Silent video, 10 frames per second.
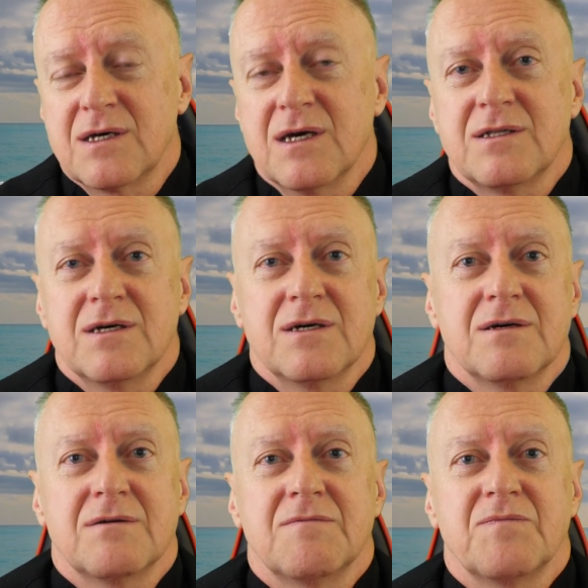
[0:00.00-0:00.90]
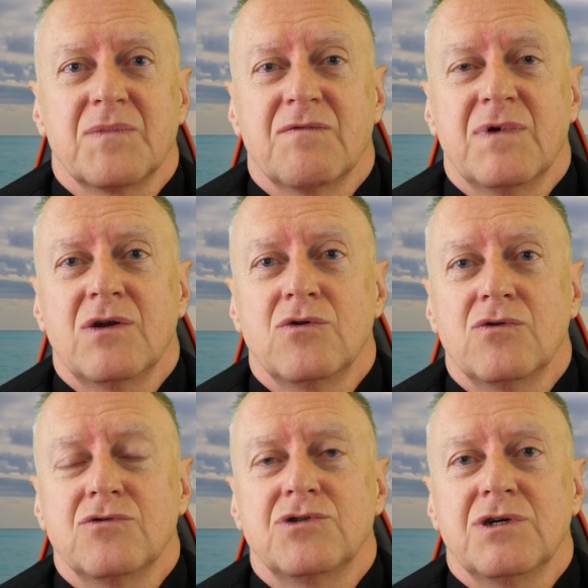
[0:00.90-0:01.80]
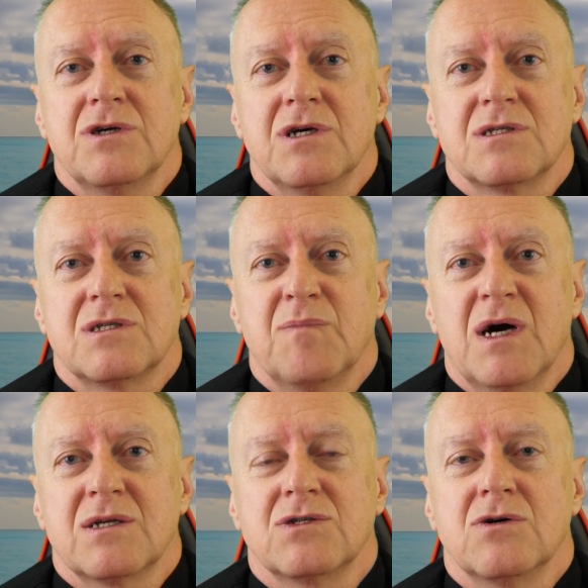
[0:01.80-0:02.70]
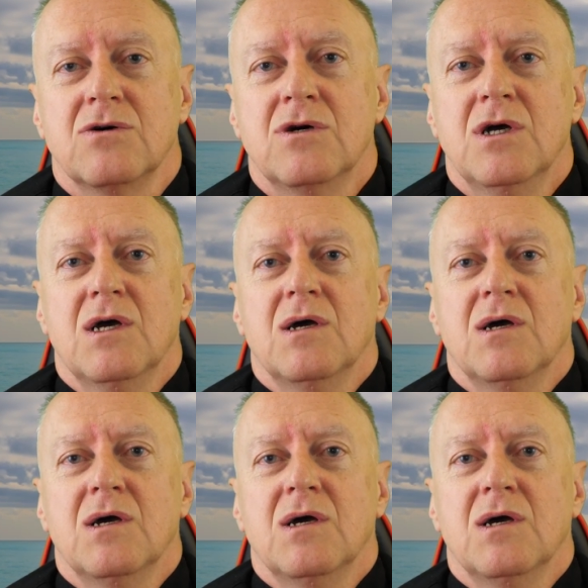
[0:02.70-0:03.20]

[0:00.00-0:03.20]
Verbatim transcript: kiedy wielu ludzi jest bardzo